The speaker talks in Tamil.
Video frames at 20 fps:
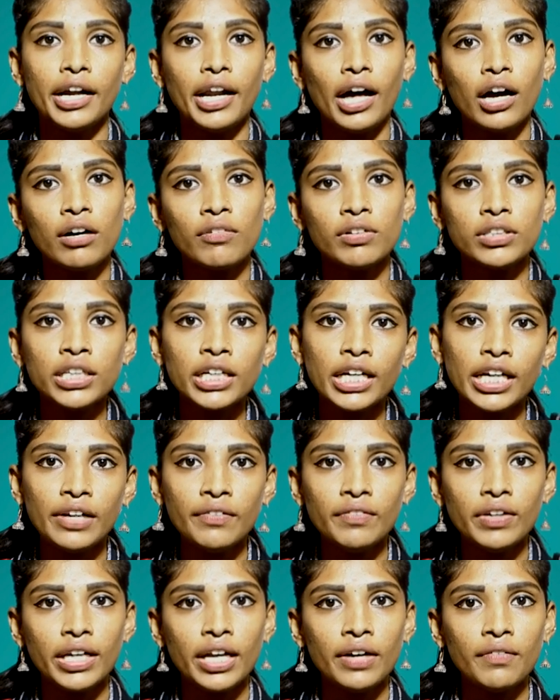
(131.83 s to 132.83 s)
நாங்கள் வந்து
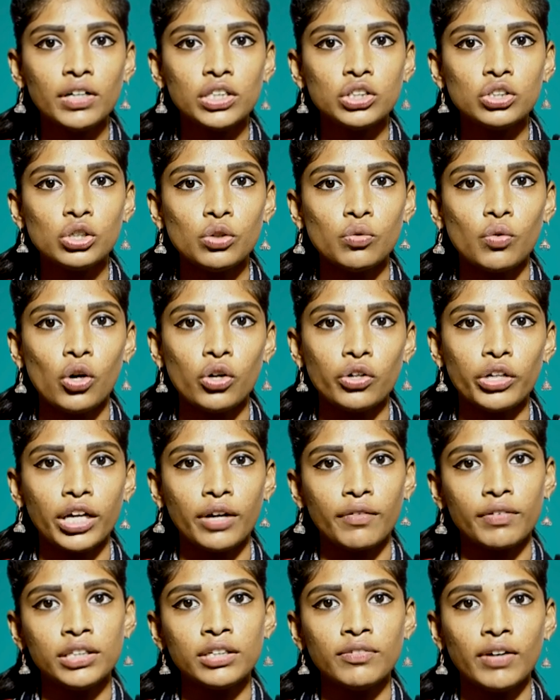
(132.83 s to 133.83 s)
ஈவினிங்கே வந்துடுவோம்
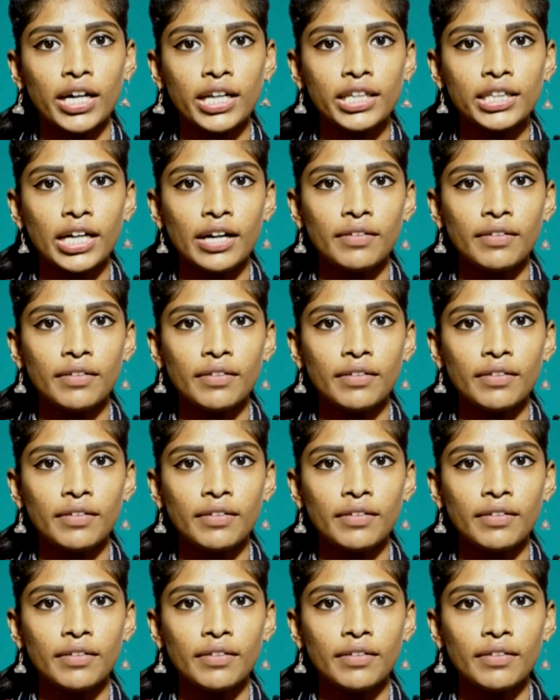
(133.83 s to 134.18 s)
நீங்கள் வந்து வர